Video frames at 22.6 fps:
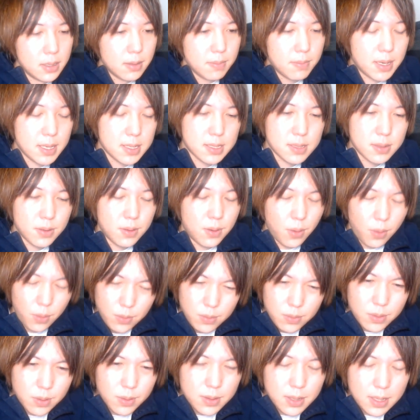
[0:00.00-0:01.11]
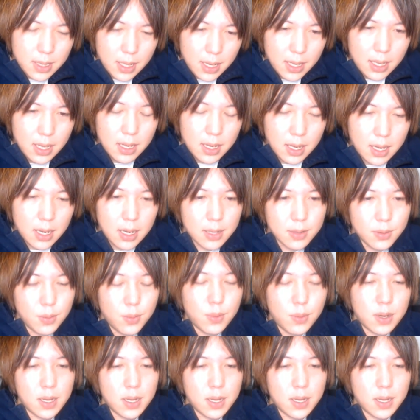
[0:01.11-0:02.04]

まあその本当にねあのお